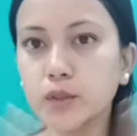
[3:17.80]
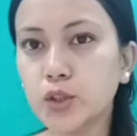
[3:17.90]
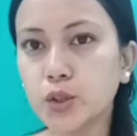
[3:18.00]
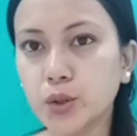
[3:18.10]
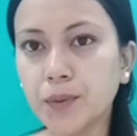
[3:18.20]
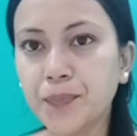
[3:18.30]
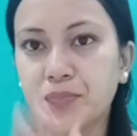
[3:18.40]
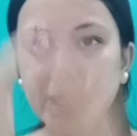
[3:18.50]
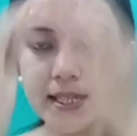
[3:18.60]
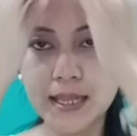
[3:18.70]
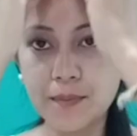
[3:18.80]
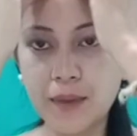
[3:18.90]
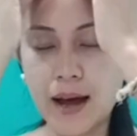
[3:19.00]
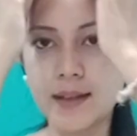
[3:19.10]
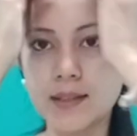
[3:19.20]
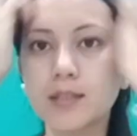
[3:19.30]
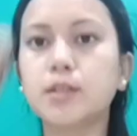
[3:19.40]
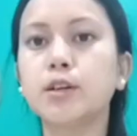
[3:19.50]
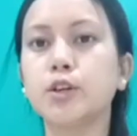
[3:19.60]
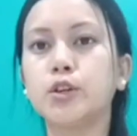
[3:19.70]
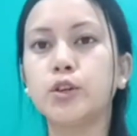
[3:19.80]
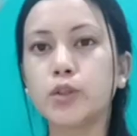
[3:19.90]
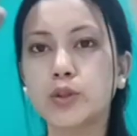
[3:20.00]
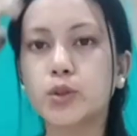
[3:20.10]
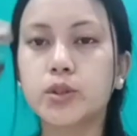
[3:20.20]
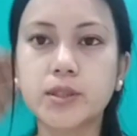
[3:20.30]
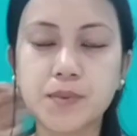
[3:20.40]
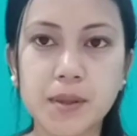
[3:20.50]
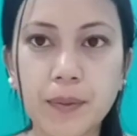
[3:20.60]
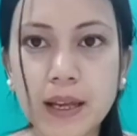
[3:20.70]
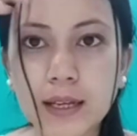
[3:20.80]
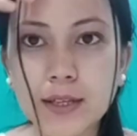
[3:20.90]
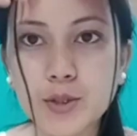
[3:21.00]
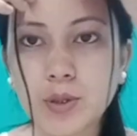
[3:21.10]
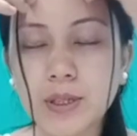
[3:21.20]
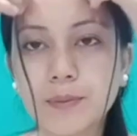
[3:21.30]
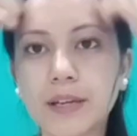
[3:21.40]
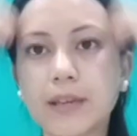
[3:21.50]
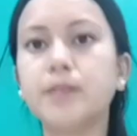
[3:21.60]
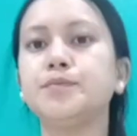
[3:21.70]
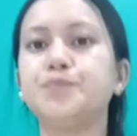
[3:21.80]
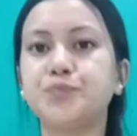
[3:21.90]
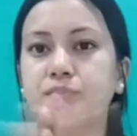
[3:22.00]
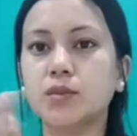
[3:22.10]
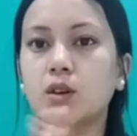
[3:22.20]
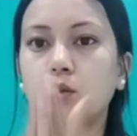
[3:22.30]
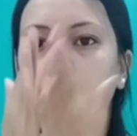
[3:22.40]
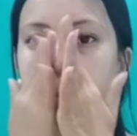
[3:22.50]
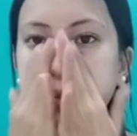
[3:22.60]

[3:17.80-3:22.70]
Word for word: तो इसके बाद सबसे पहले जो हम हैं वो